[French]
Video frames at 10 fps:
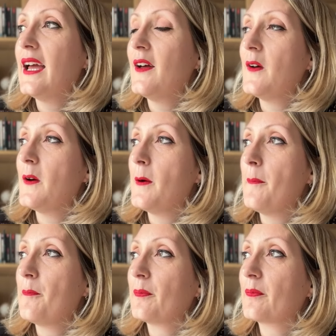
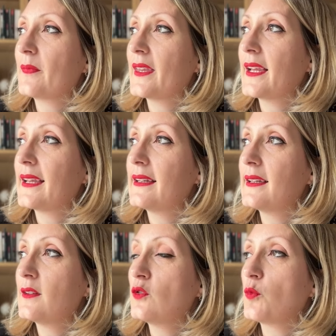
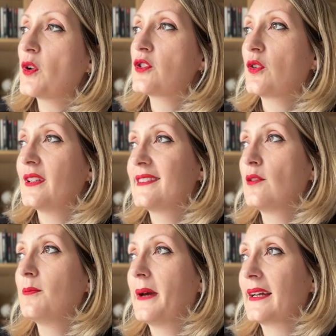donc moi j'en
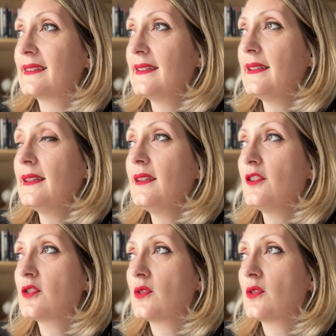connaissais une partie, je